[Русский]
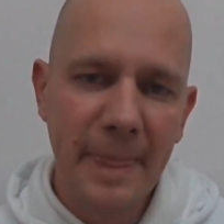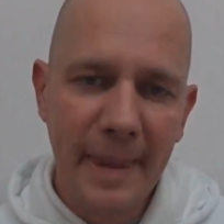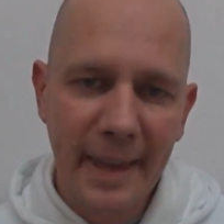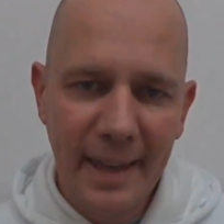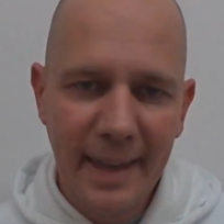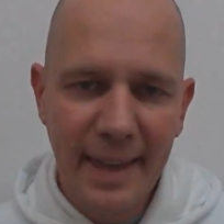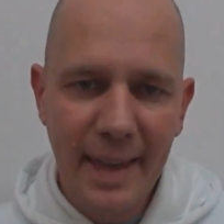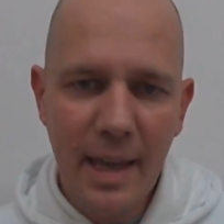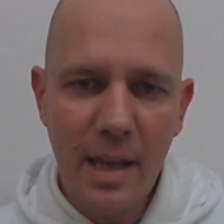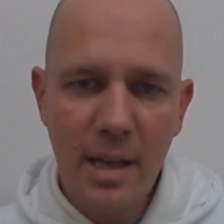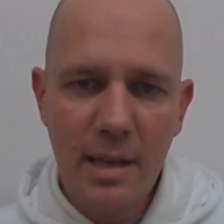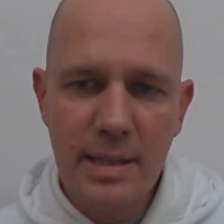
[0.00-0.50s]

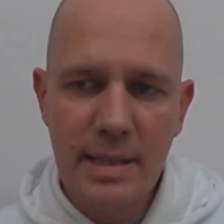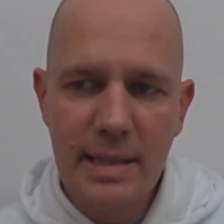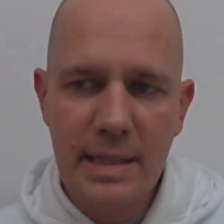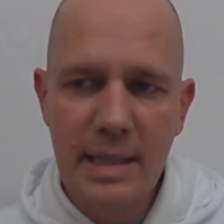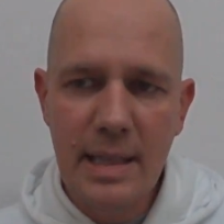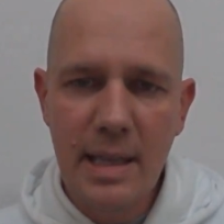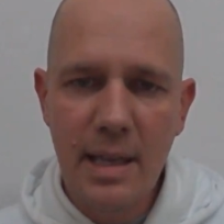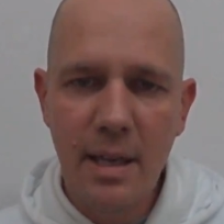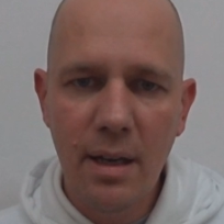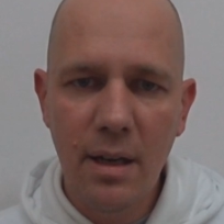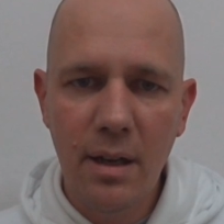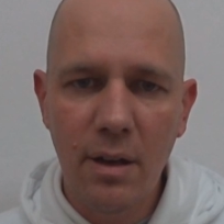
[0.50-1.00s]

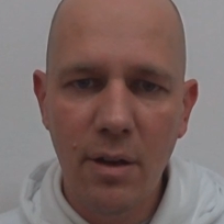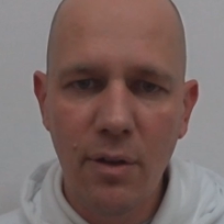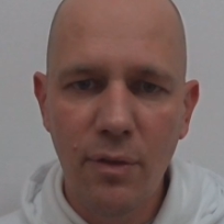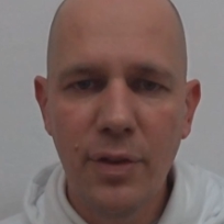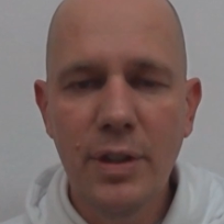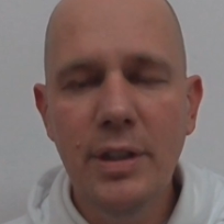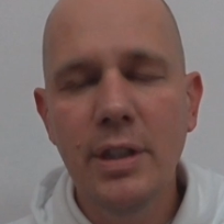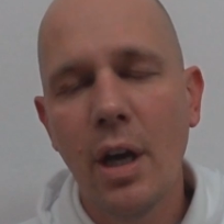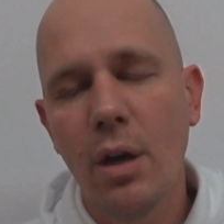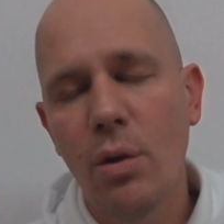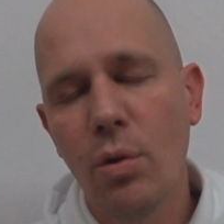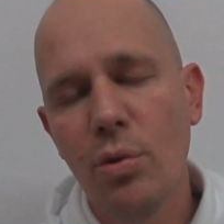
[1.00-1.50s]
Если
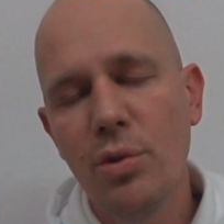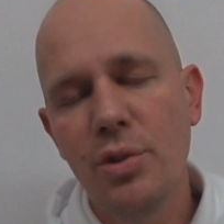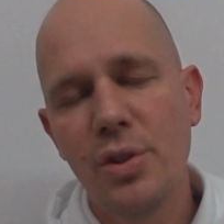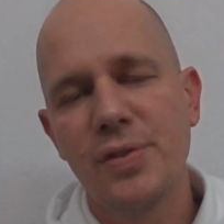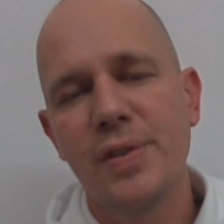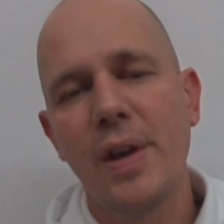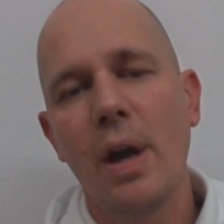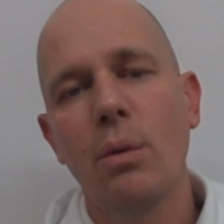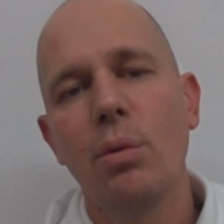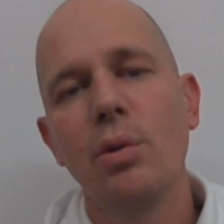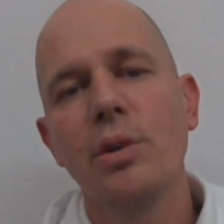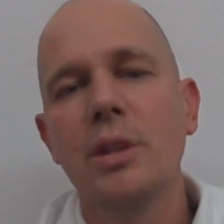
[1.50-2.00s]
вы
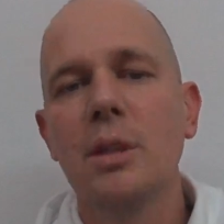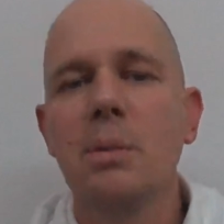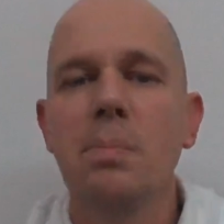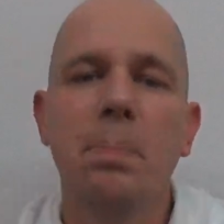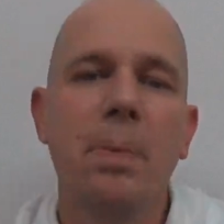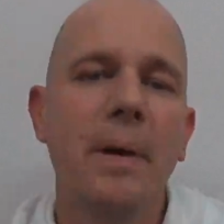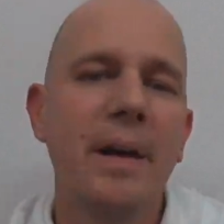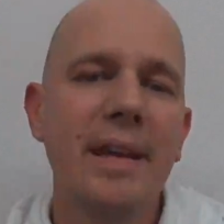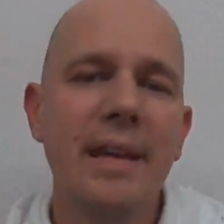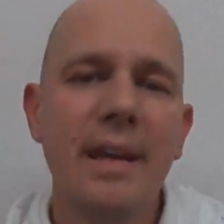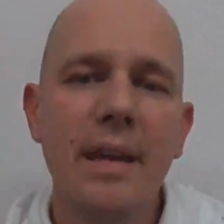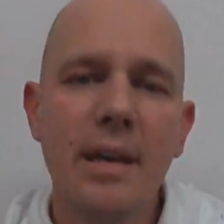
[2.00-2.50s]
находитесь в какой-то
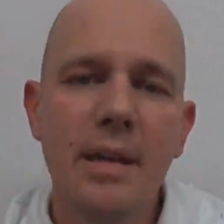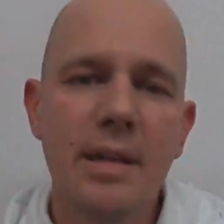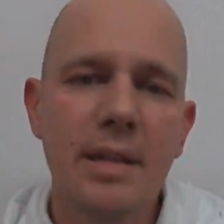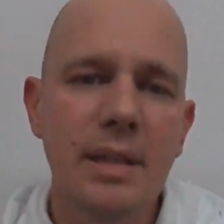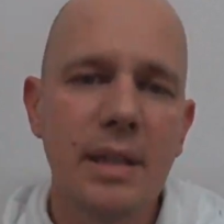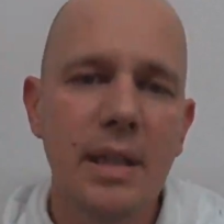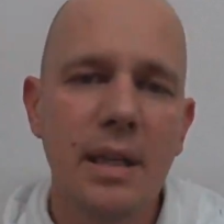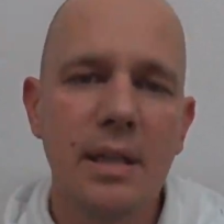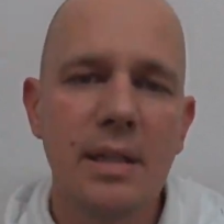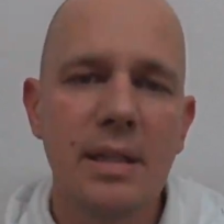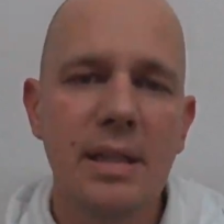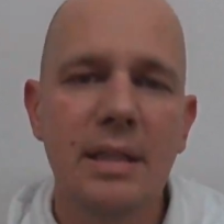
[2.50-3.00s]

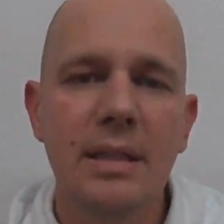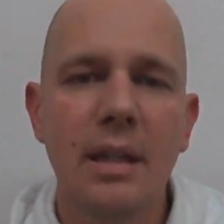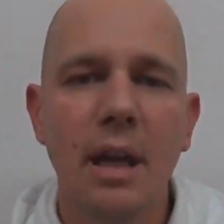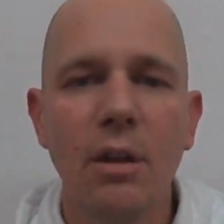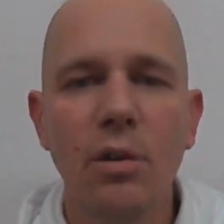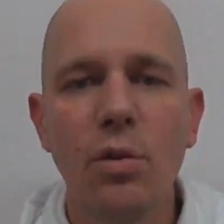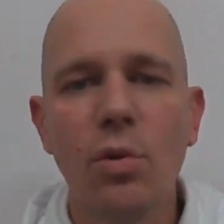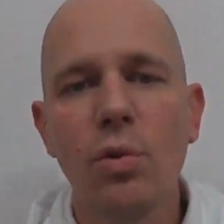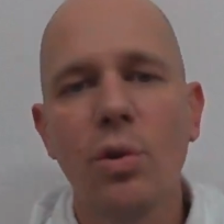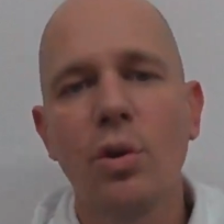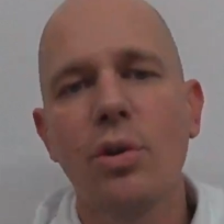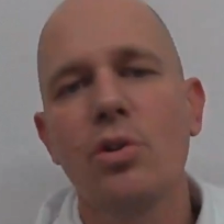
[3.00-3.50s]
поездке, где до
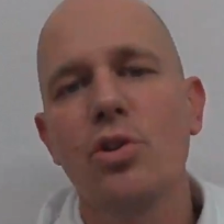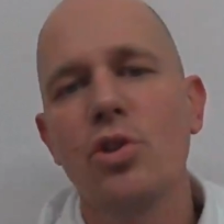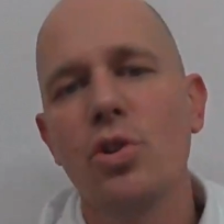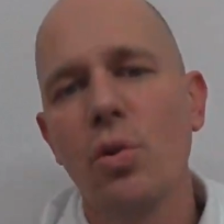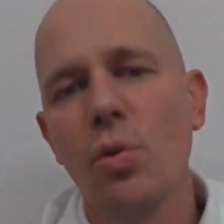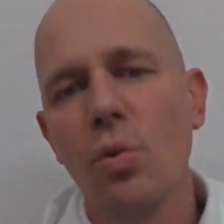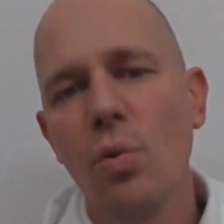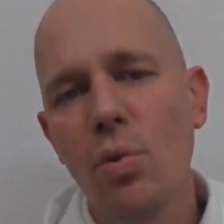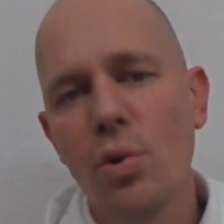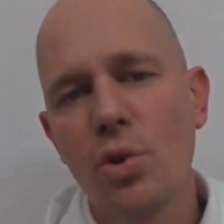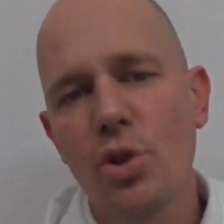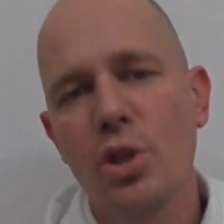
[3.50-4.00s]
лора еще
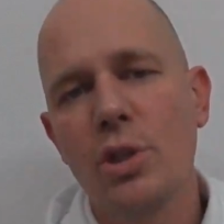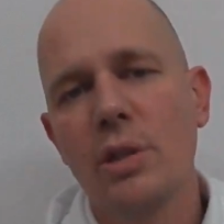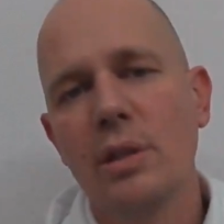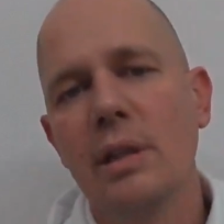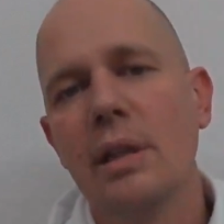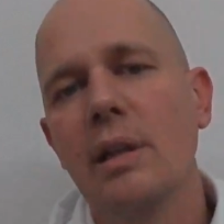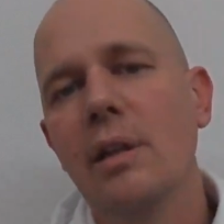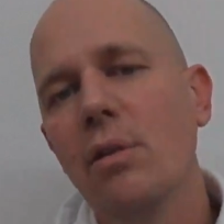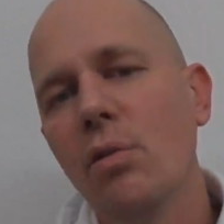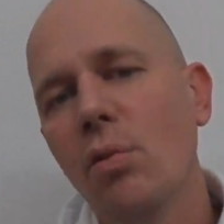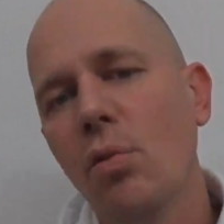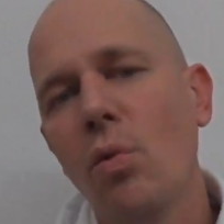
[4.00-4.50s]
очень
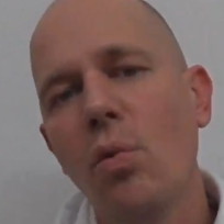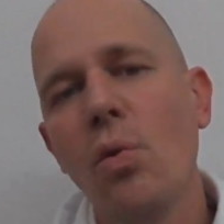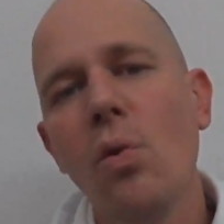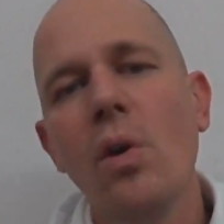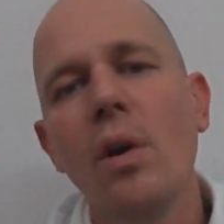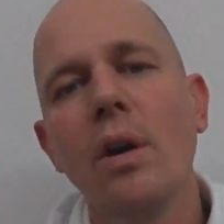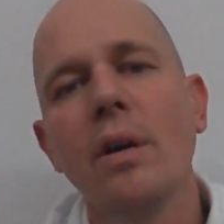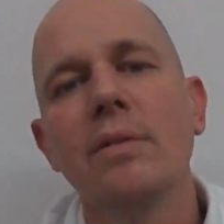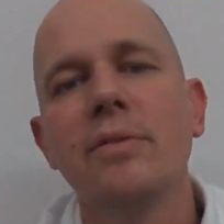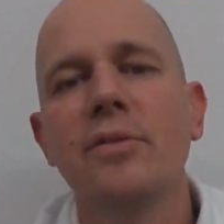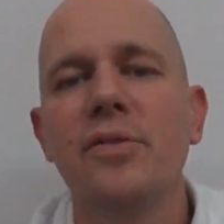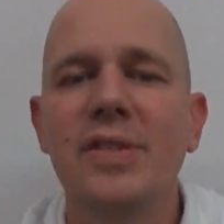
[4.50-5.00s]

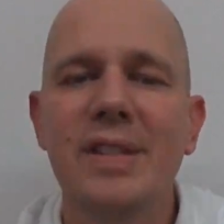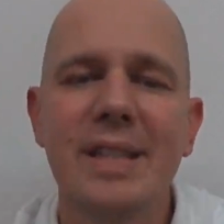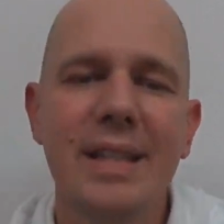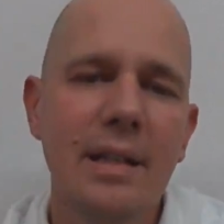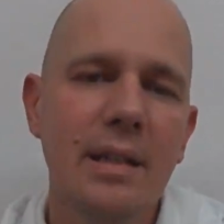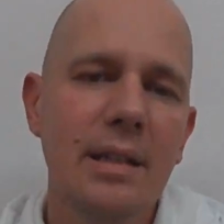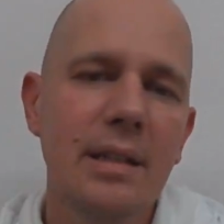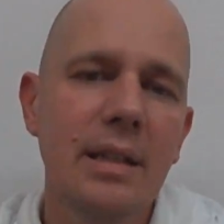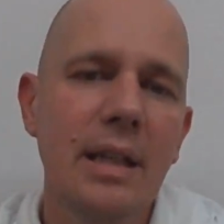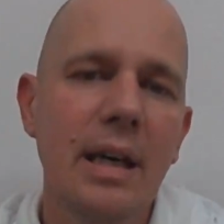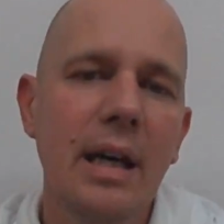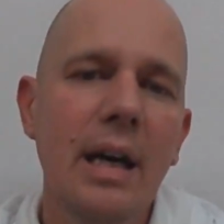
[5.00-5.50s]
далеко,
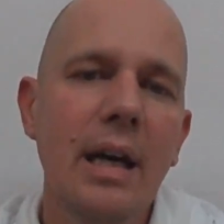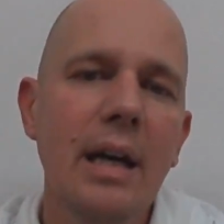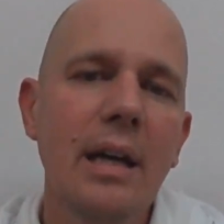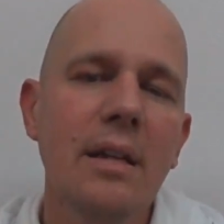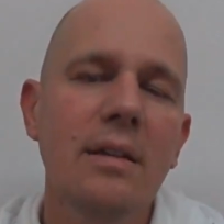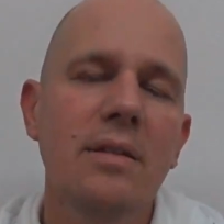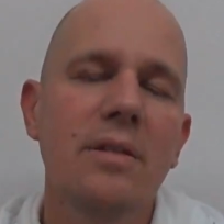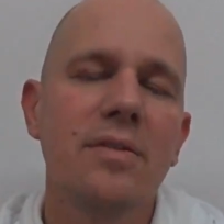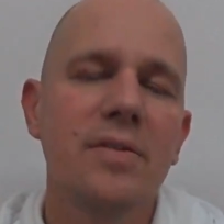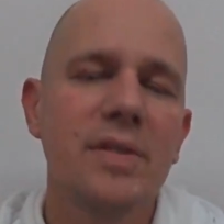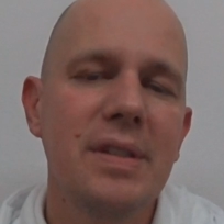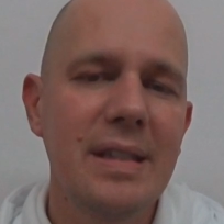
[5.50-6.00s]

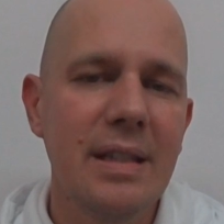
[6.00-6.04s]
всегда,